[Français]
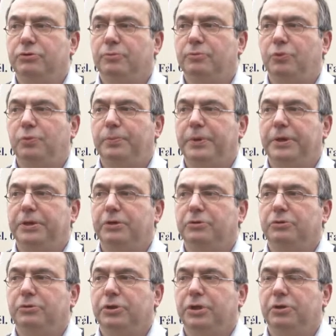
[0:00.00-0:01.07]
euh, mon père
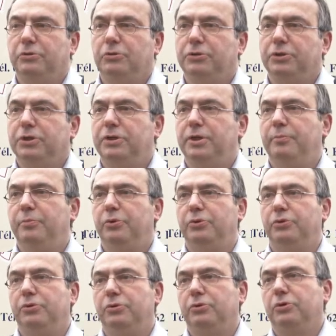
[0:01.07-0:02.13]
récoltait des
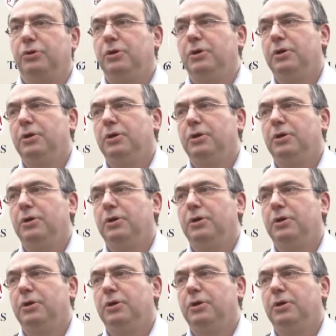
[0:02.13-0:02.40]
beurres